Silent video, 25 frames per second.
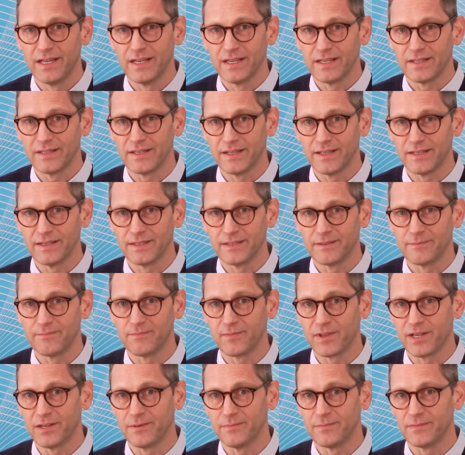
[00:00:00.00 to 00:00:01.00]
Denn
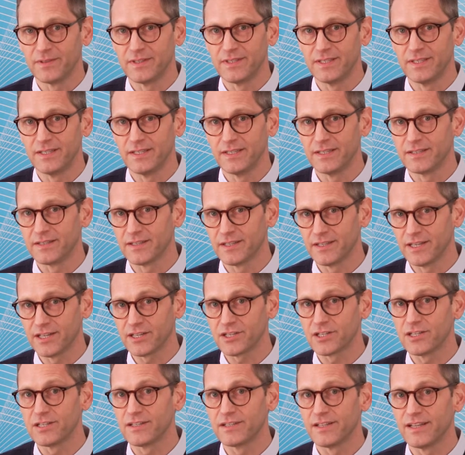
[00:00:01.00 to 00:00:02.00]
ähm, die
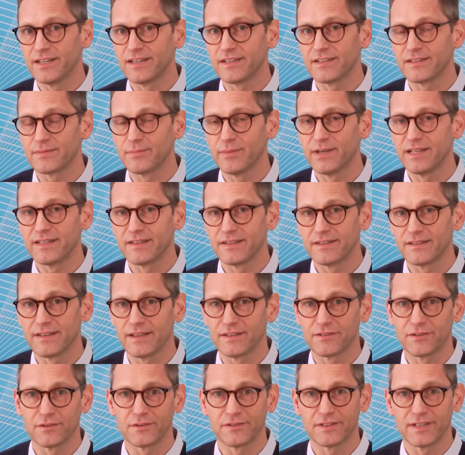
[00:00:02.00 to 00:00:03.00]
International Data Spaces
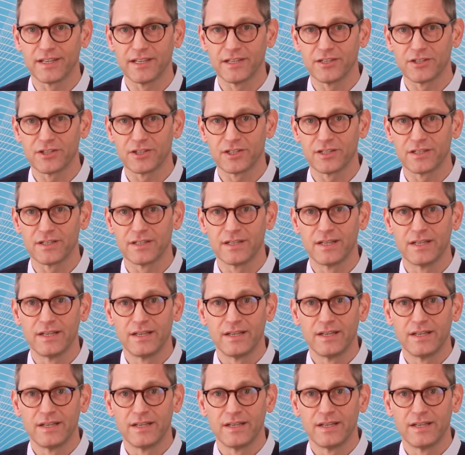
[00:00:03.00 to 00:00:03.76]
Association